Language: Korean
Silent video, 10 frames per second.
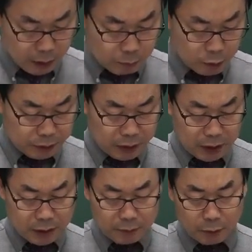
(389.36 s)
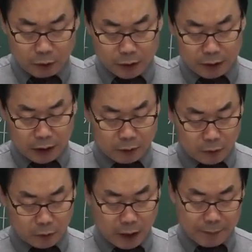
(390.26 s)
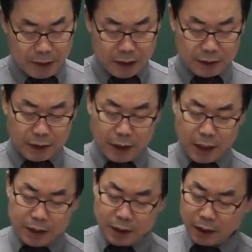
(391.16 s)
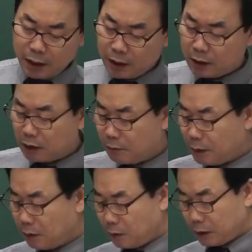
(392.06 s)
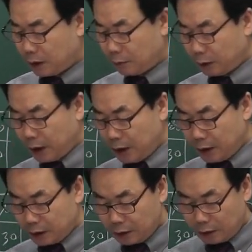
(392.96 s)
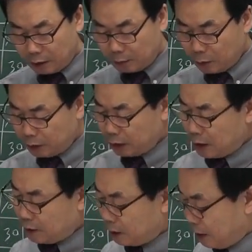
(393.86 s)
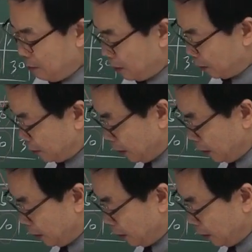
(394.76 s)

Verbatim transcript: 물질안전보건자료 MSDS에 관한 설명으로 잘못된 것은 물질안 1번